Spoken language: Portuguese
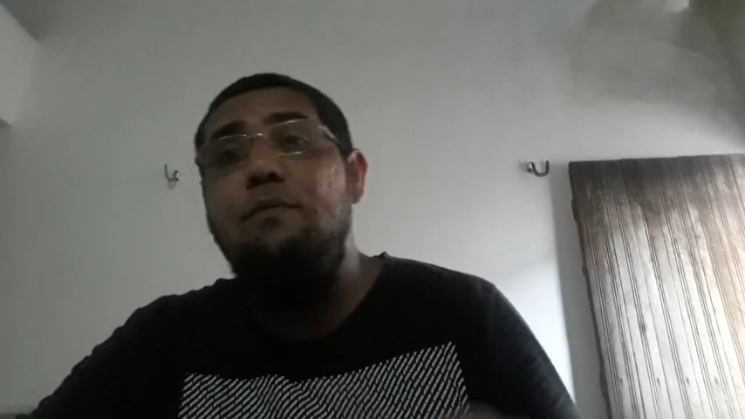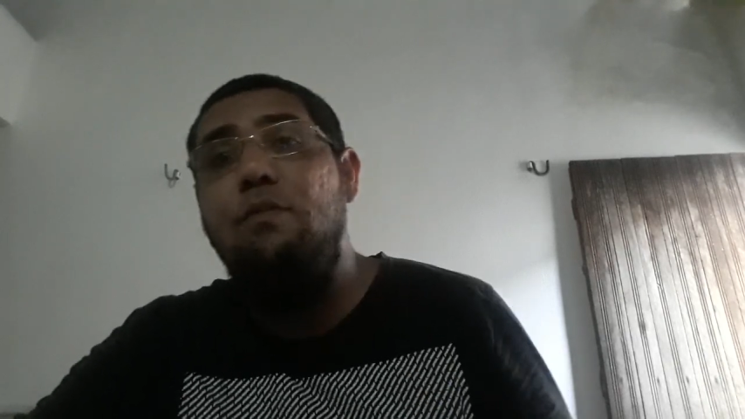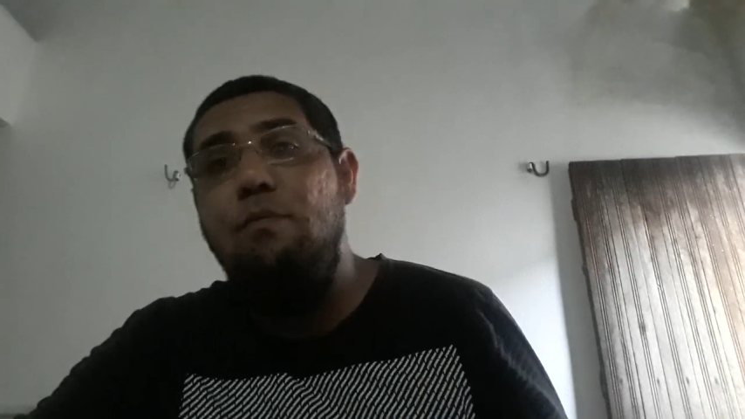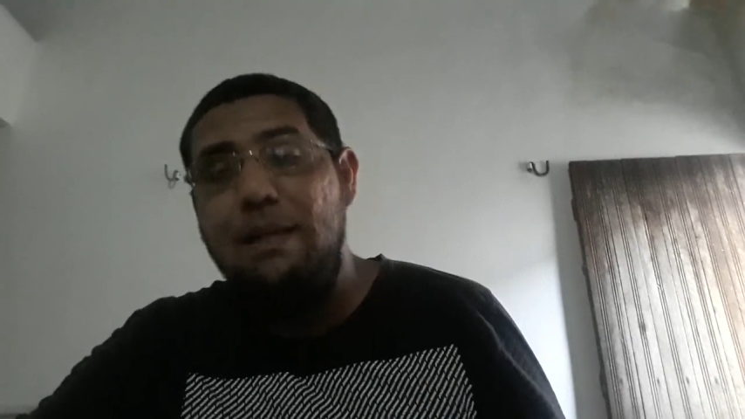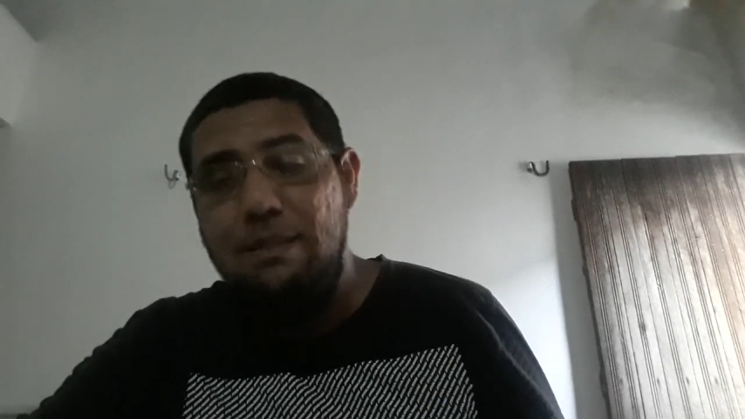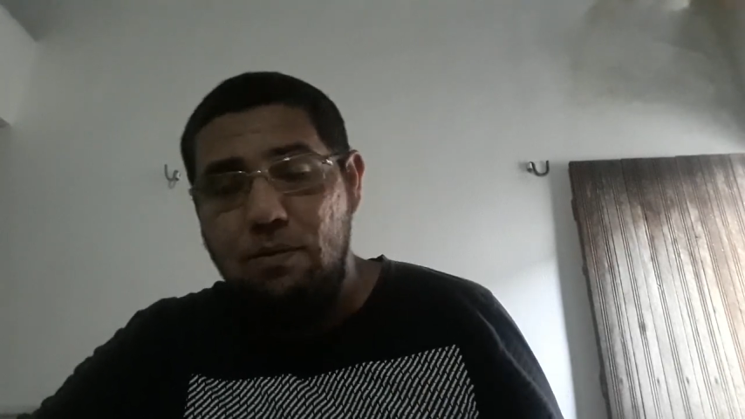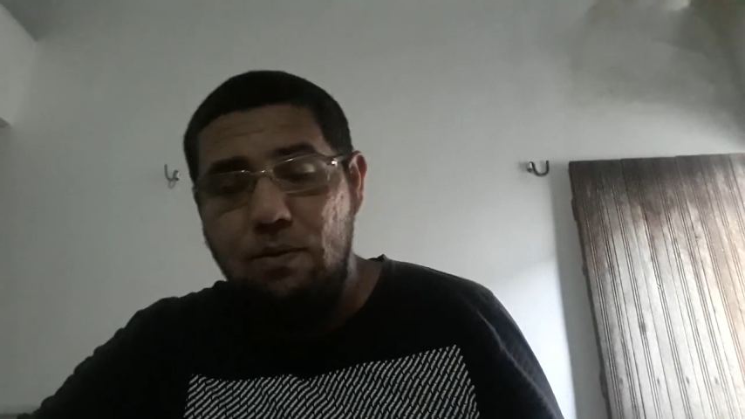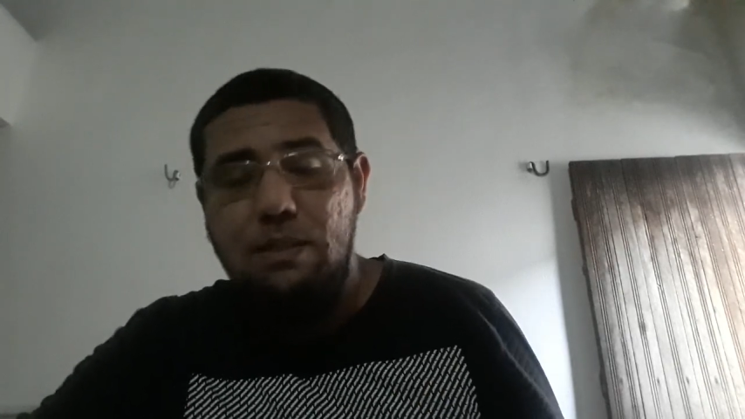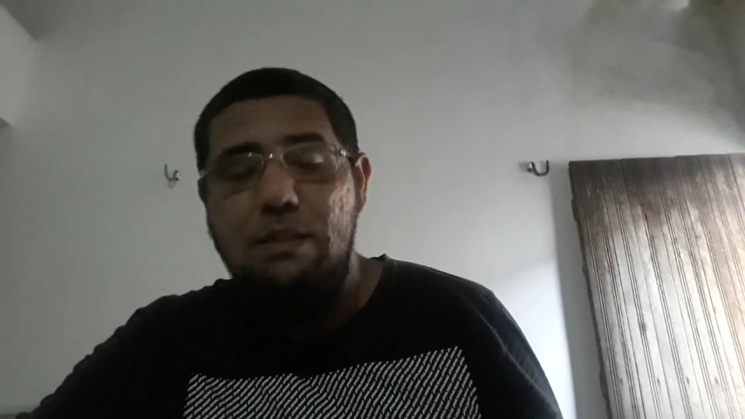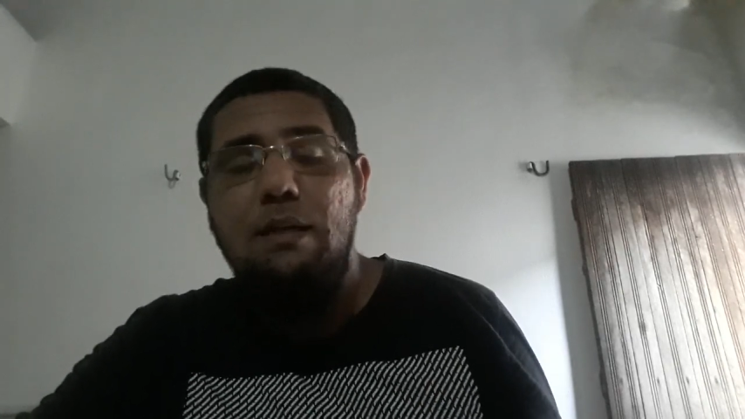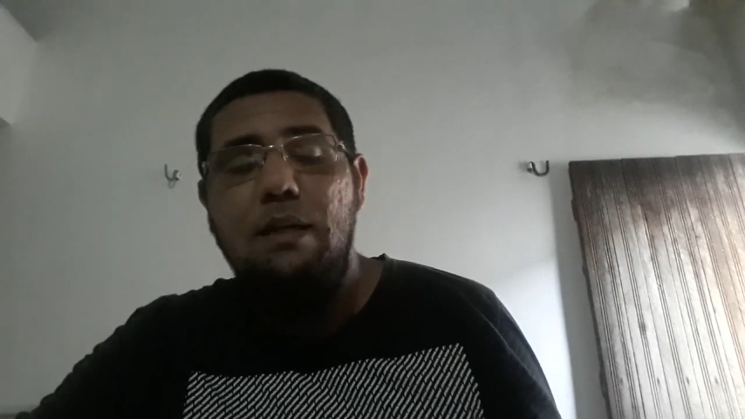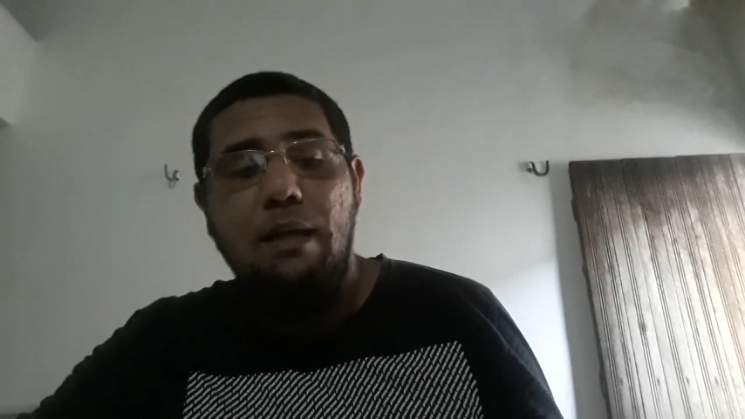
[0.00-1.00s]

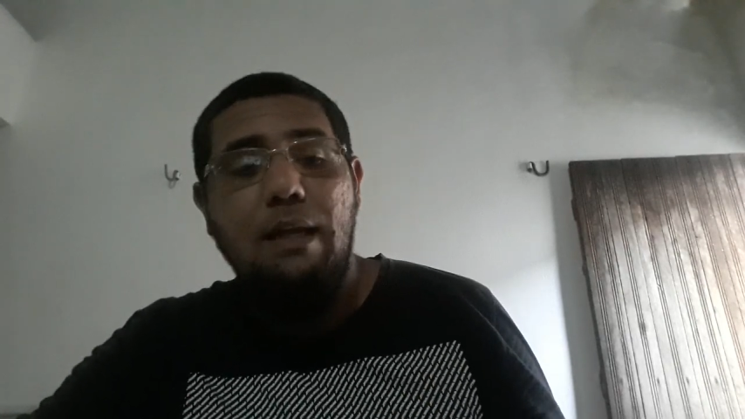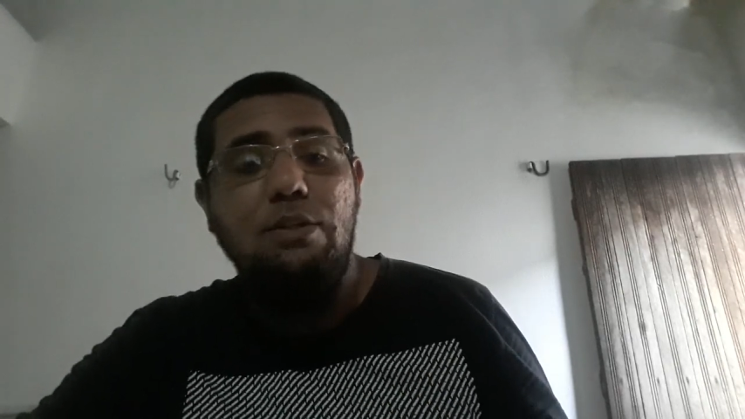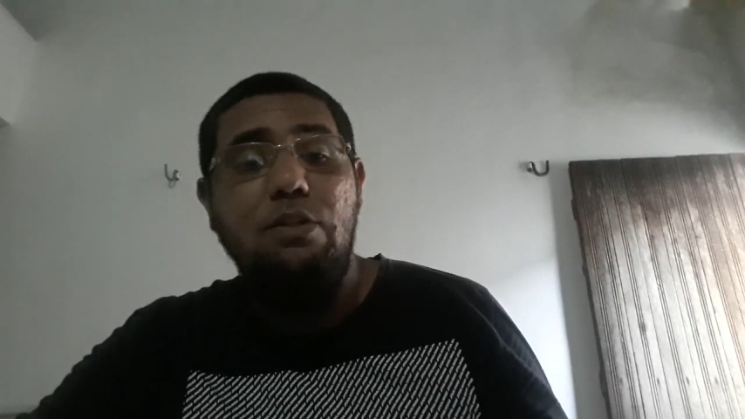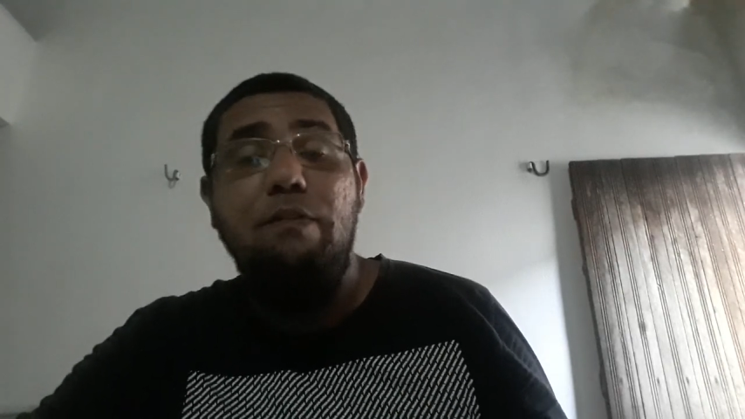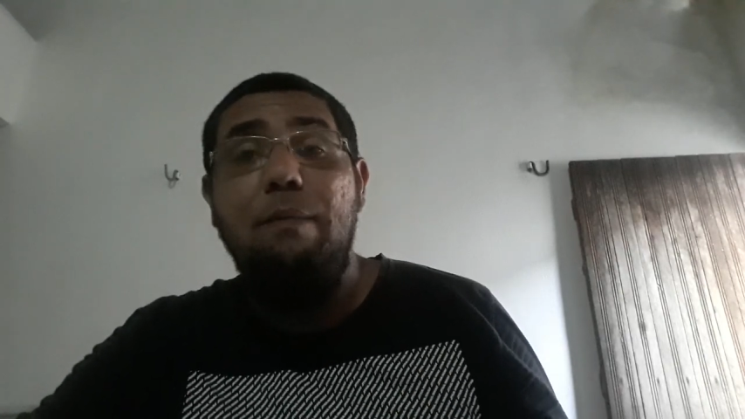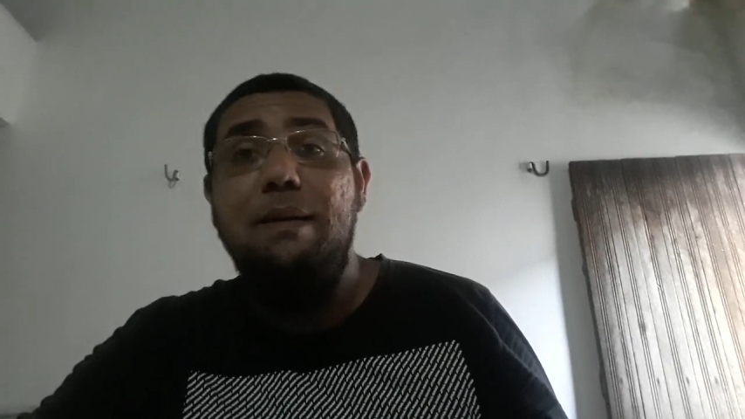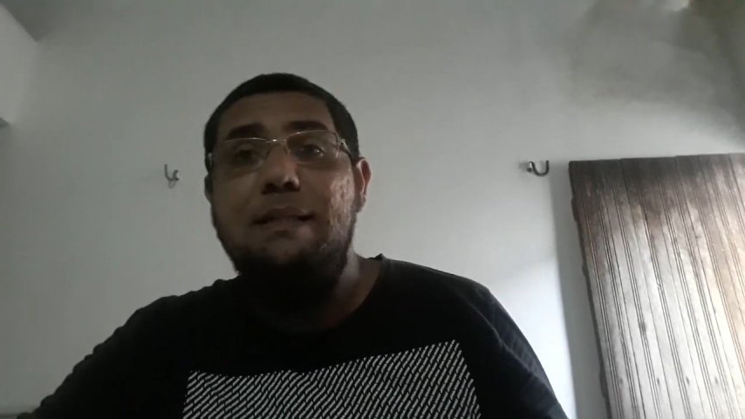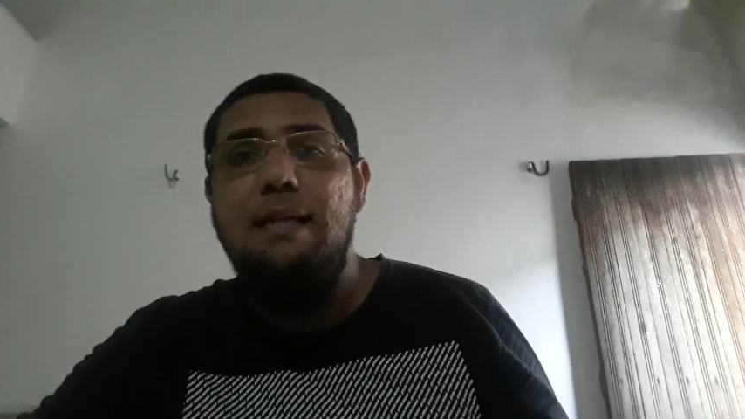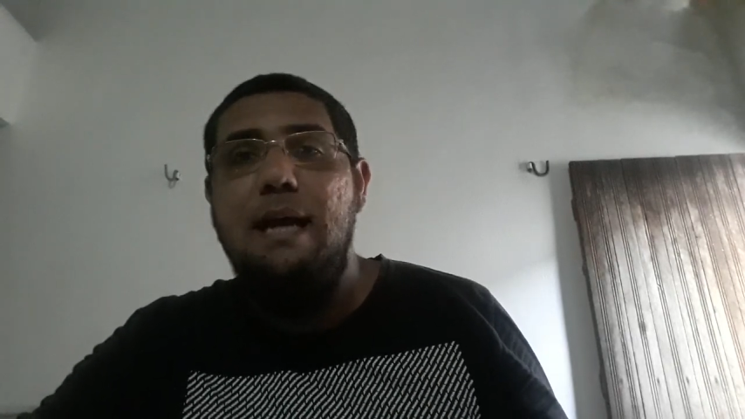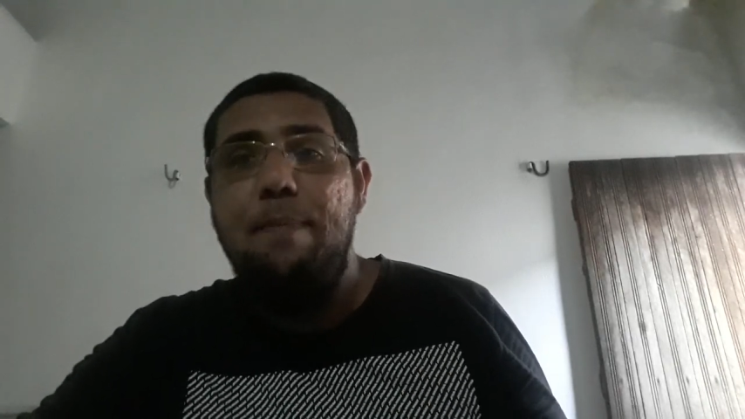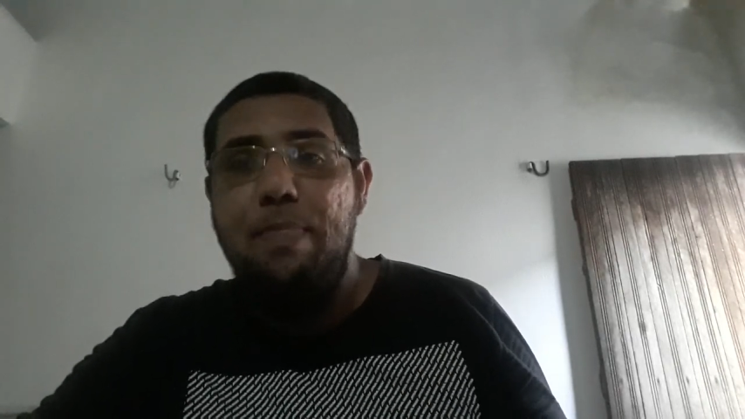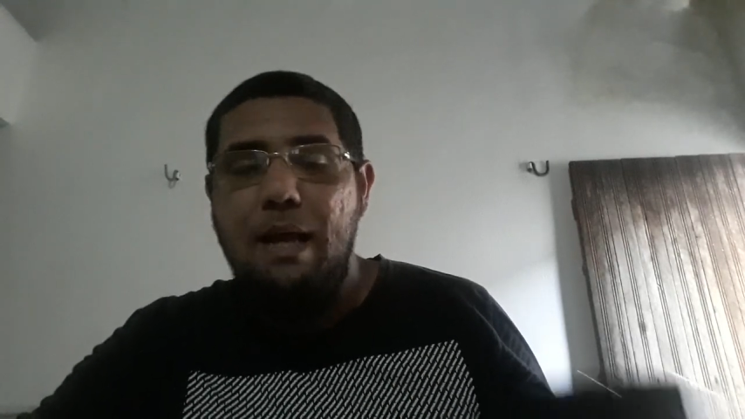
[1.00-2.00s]
informações que a gente vai passar